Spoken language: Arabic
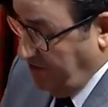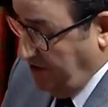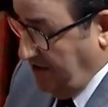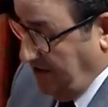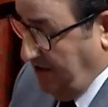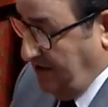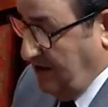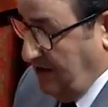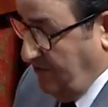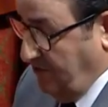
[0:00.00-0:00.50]

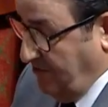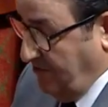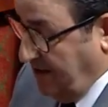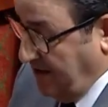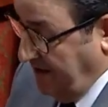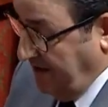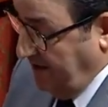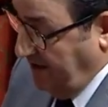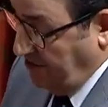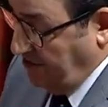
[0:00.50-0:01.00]

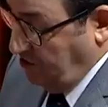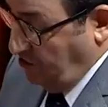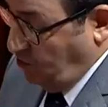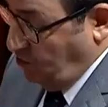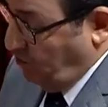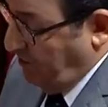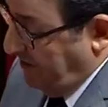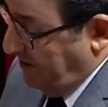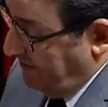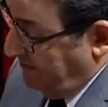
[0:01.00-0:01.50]
بالإضافة إلى
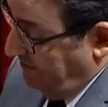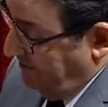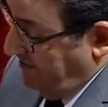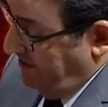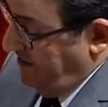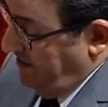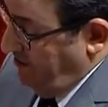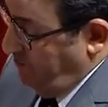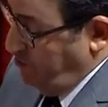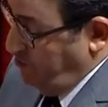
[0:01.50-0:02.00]
تطوير
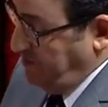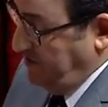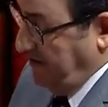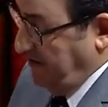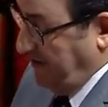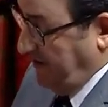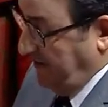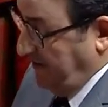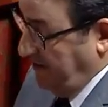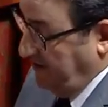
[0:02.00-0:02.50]

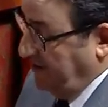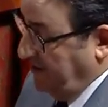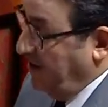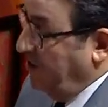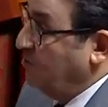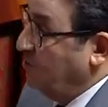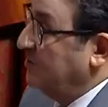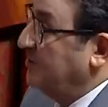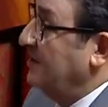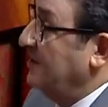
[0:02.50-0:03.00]
تنافسية
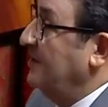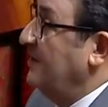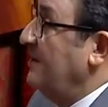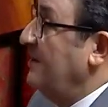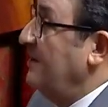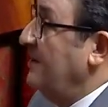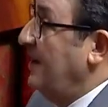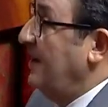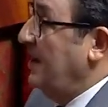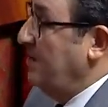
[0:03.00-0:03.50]
القطاع
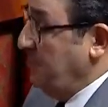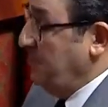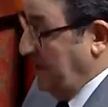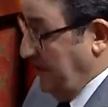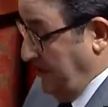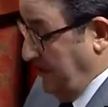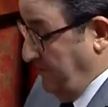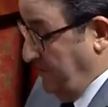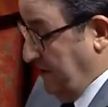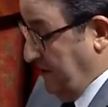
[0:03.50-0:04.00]
وتأهيل
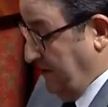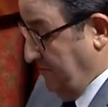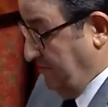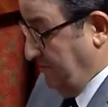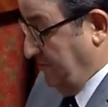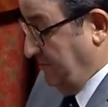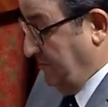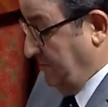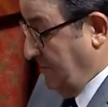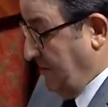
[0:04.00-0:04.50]
العاملين به
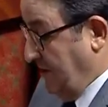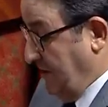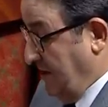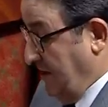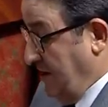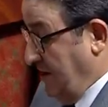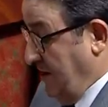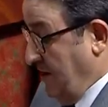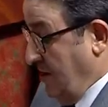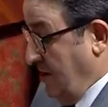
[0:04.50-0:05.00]

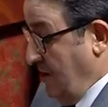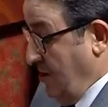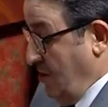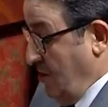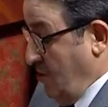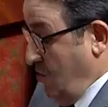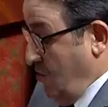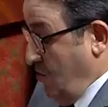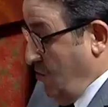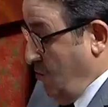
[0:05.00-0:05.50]

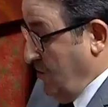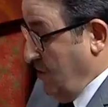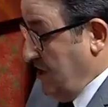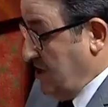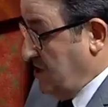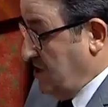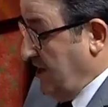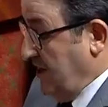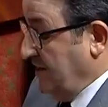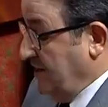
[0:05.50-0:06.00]

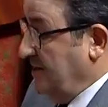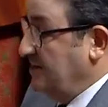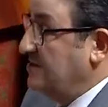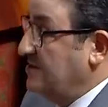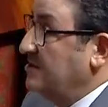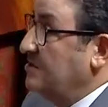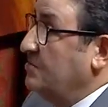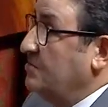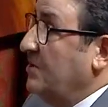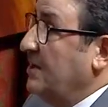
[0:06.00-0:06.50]
ونجاءة
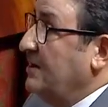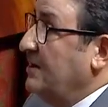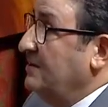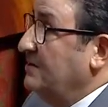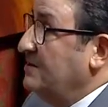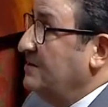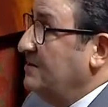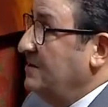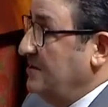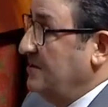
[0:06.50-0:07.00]
الاستثمار
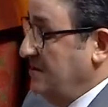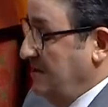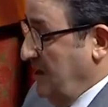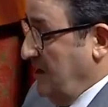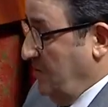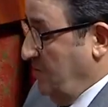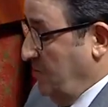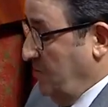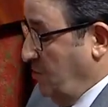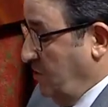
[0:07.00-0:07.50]
السيد
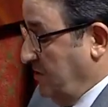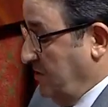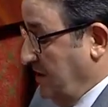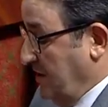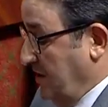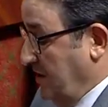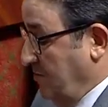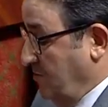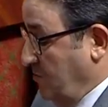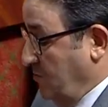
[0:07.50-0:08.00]
النائب
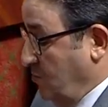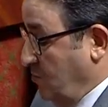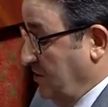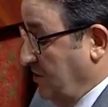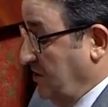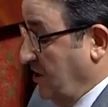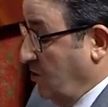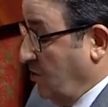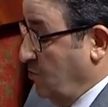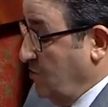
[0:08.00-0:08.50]
المحترم
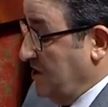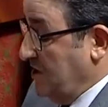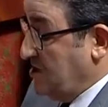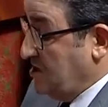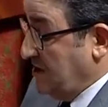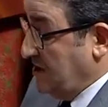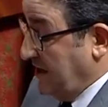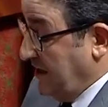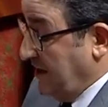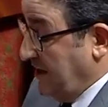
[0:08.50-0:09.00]
وتقوية
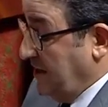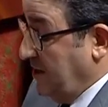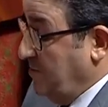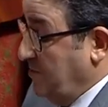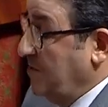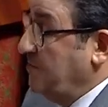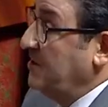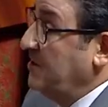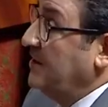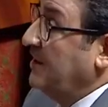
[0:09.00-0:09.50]
الشراكة
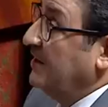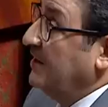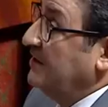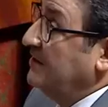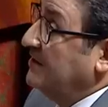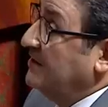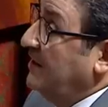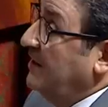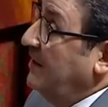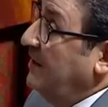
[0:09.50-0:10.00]
ما بين
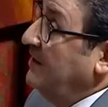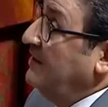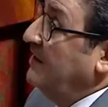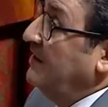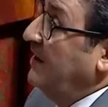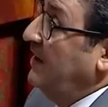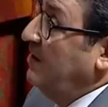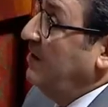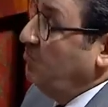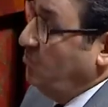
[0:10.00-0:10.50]
القطاعين
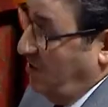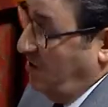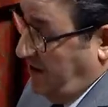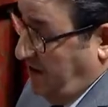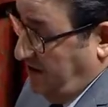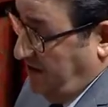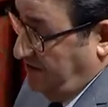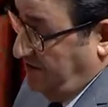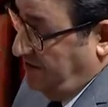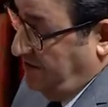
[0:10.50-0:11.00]
العام
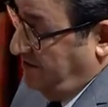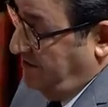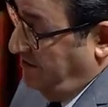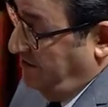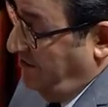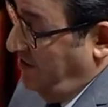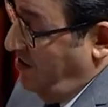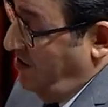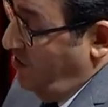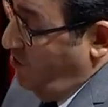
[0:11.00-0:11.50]
والخاص
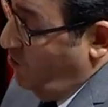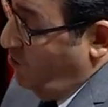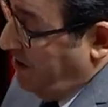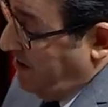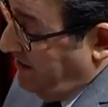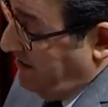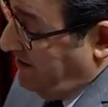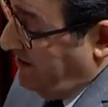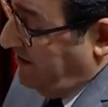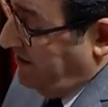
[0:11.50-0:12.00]

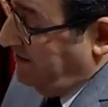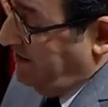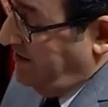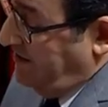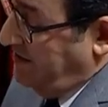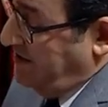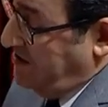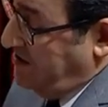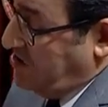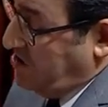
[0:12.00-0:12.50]
وكذا
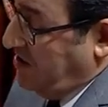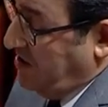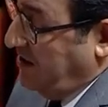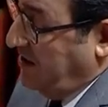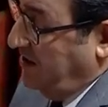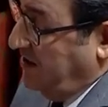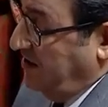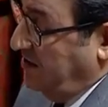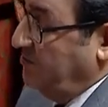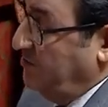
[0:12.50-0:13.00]
تعزيز
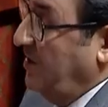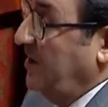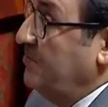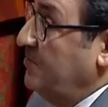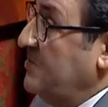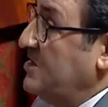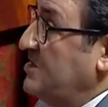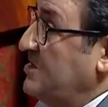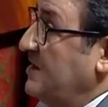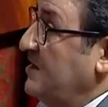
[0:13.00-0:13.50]
الشراكات مع
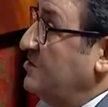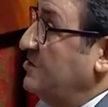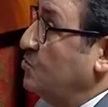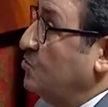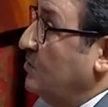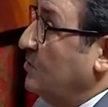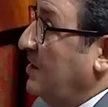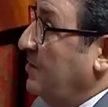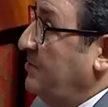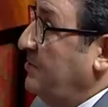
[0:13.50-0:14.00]
المجالس
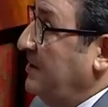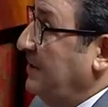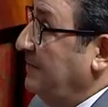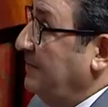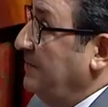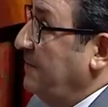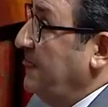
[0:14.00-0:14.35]
الترابية